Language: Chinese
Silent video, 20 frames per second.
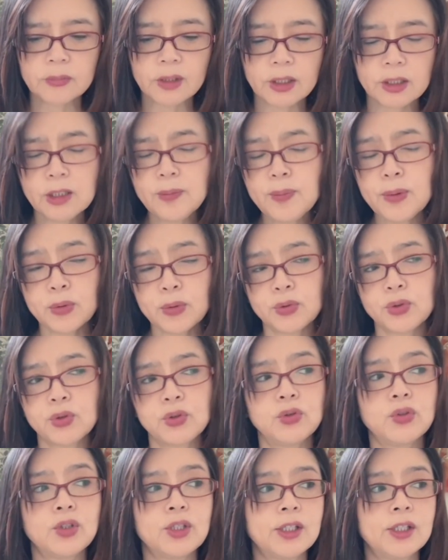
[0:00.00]
你比如
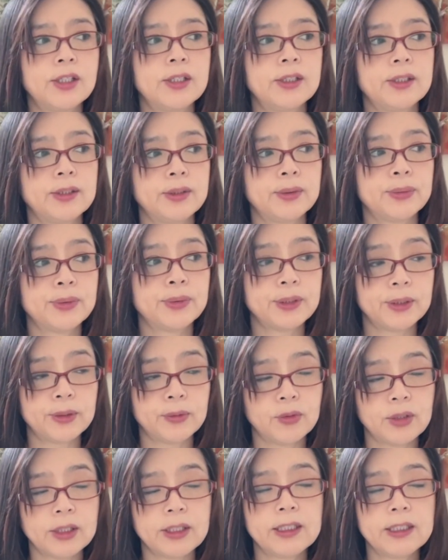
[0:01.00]
说我，
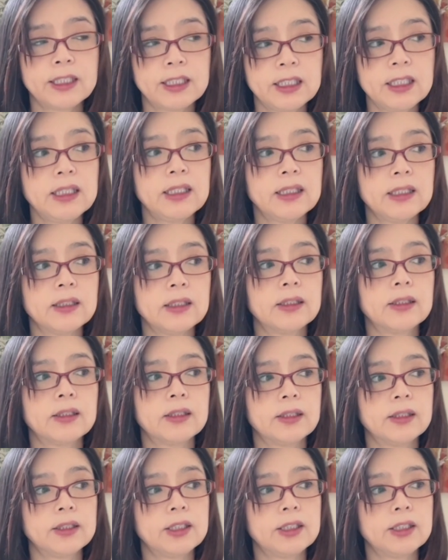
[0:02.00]
我记得的，